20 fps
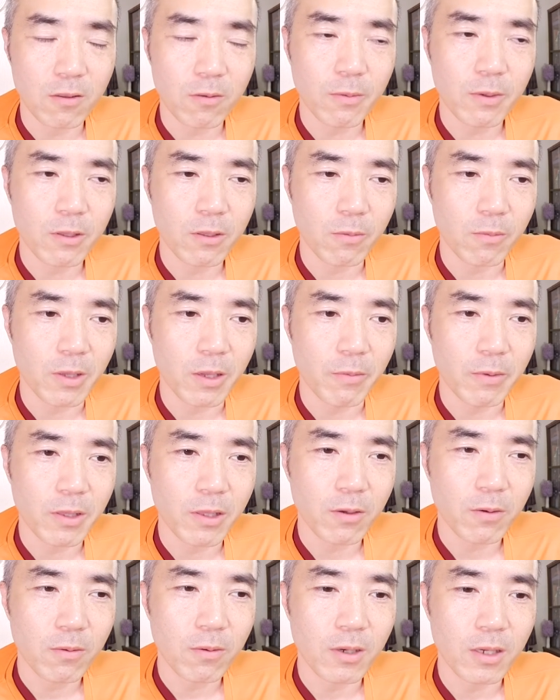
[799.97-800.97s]
トマトもやめ
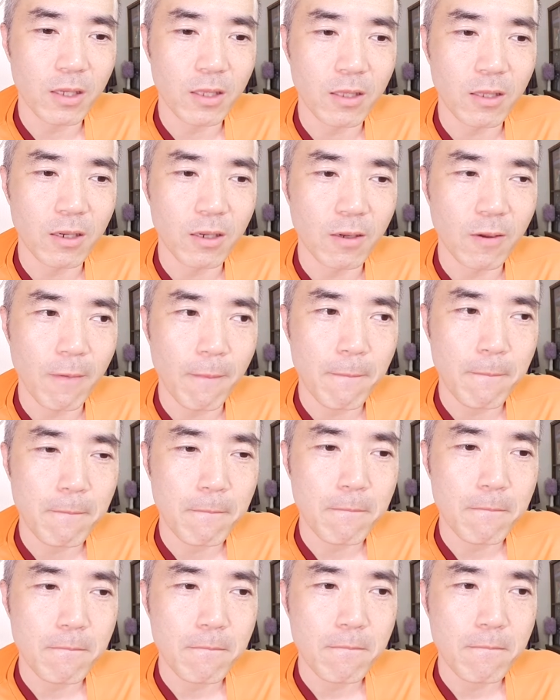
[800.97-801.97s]
た方がいいな
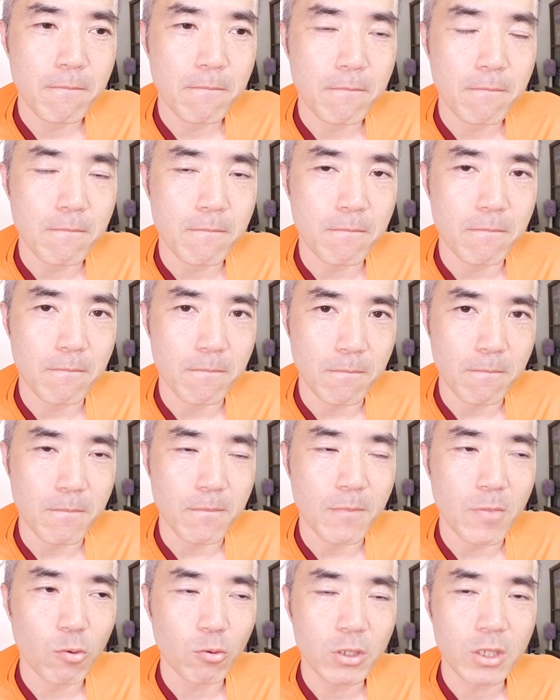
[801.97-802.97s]
うん
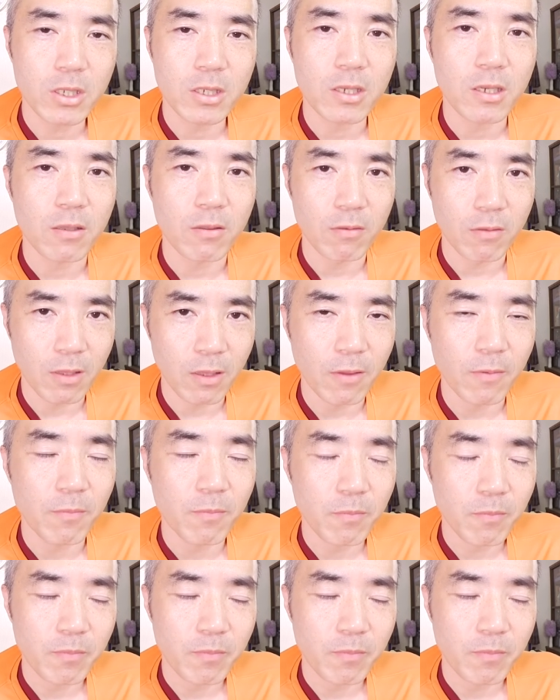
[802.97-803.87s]
美味しいけどね